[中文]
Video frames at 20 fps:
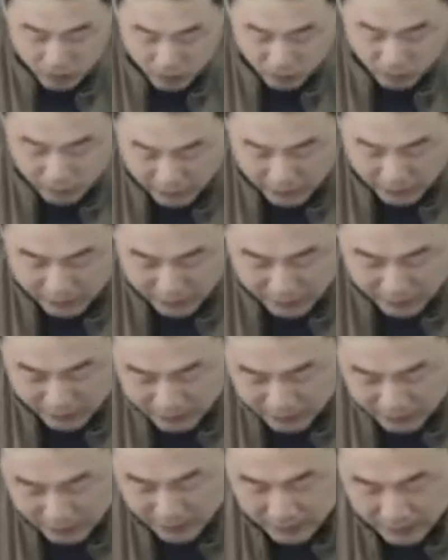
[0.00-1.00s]
重点呢，
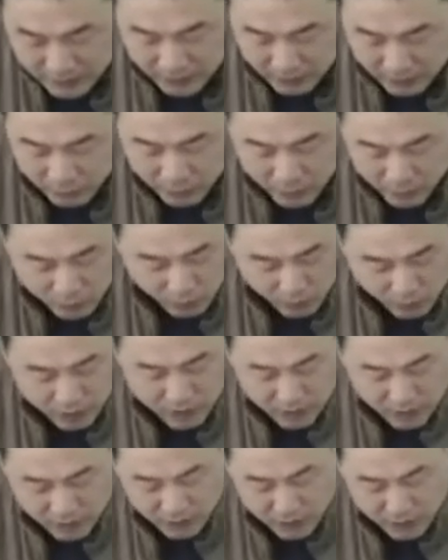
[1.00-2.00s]
掌握桂
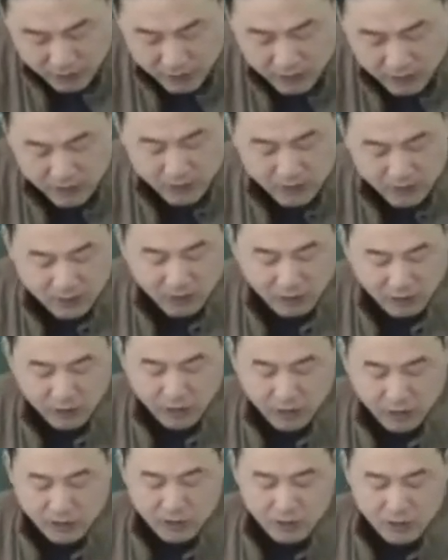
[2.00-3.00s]
枝和芍
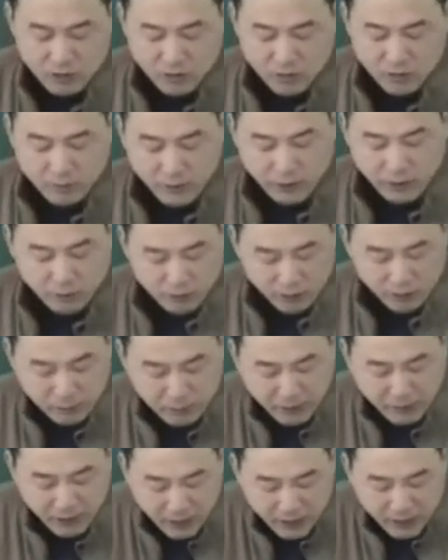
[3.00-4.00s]
药的这种配伍的
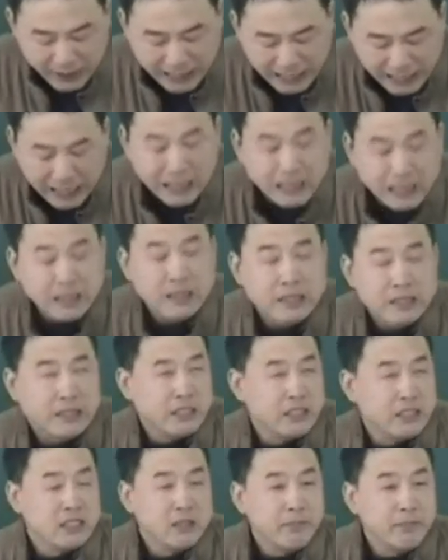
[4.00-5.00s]
比例啊，
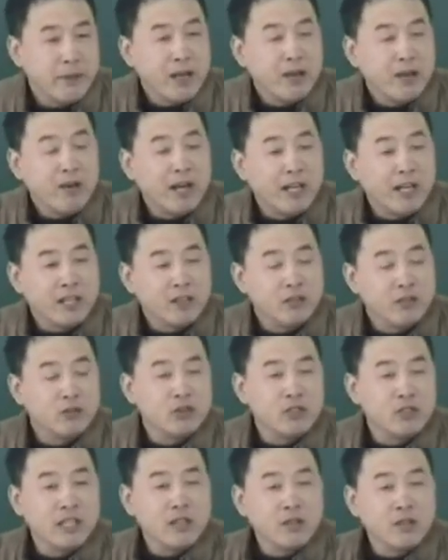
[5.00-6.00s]
以及变化以后
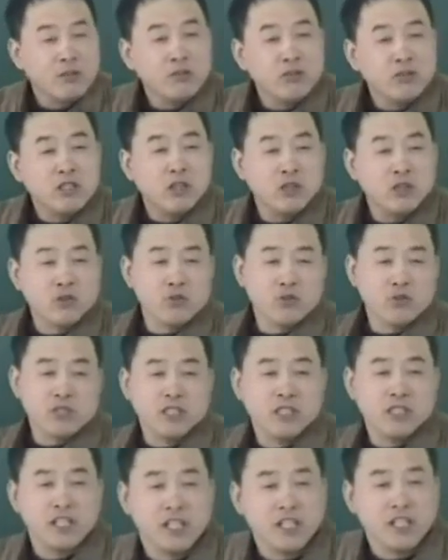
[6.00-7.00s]
对它功效主
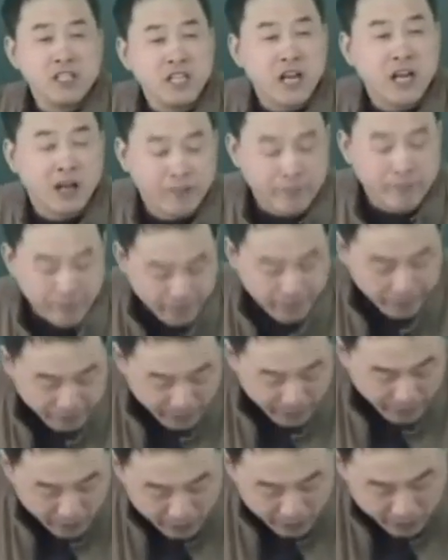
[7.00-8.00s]
治的影响。
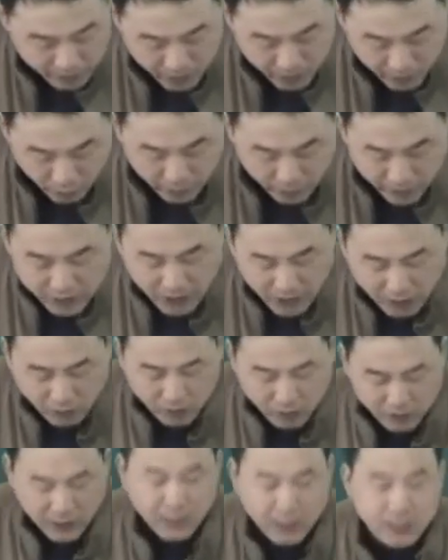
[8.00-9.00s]
九味羌
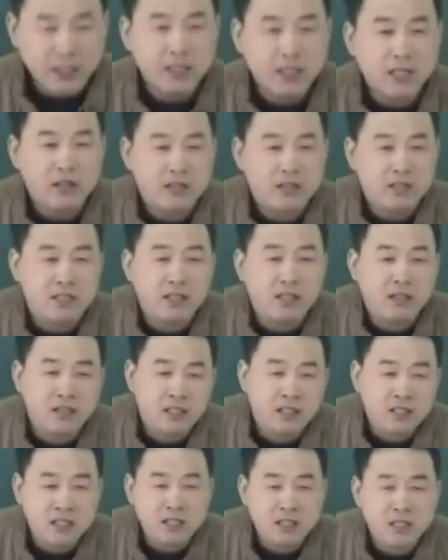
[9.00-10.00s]
活汤呢，要知道
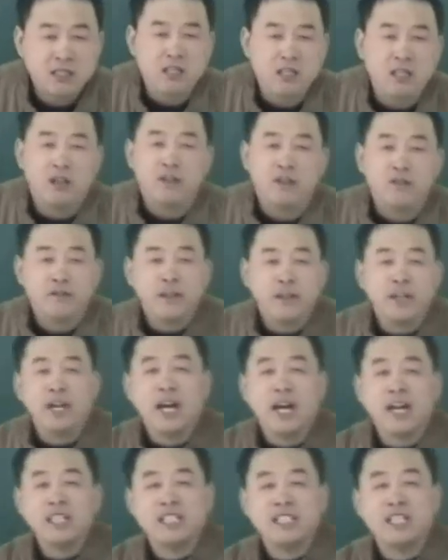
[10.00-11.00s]
呢，这是治疗风
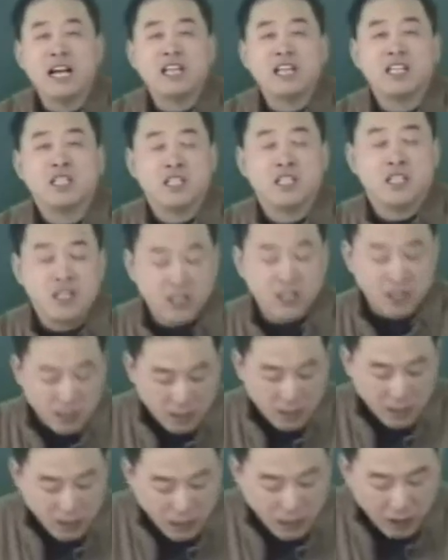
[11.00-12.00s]
寒加湿
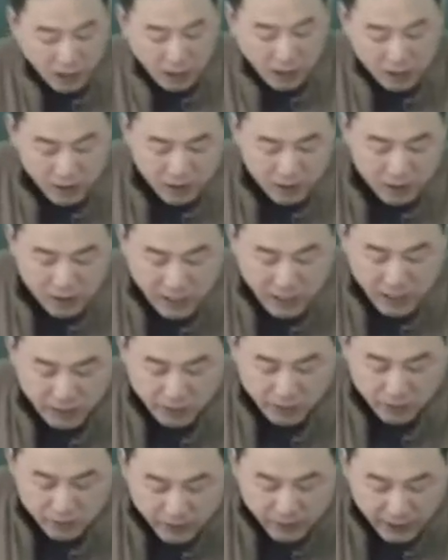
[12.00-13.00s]
而呢兼
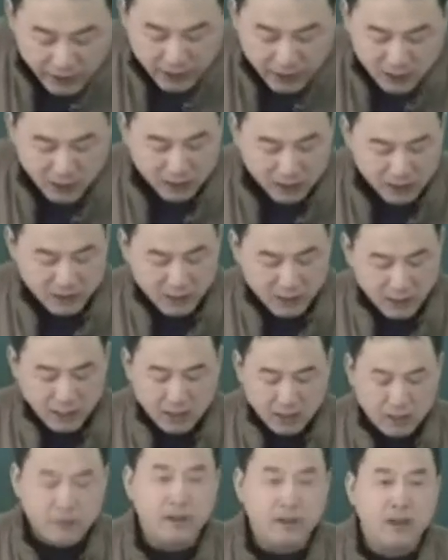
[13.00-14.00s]
有内热的这样
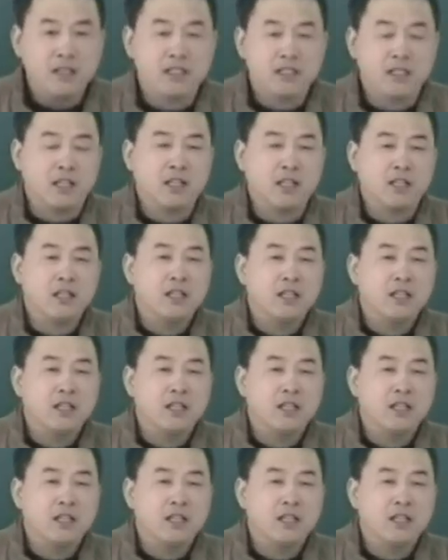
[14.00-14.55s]
一个方子，